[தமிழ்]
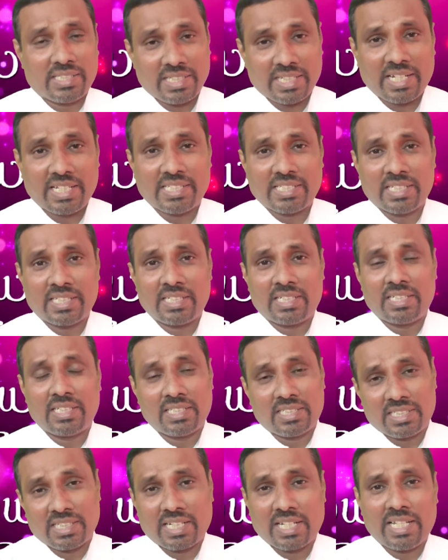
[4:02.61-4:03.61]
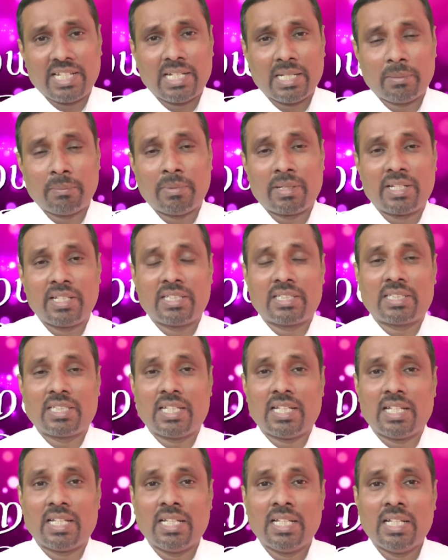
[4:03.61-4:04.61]
சிறை சென்று சிறையில்
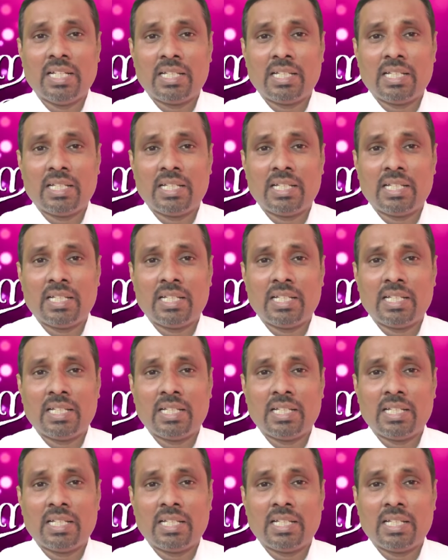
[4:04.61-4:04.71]
மறித்த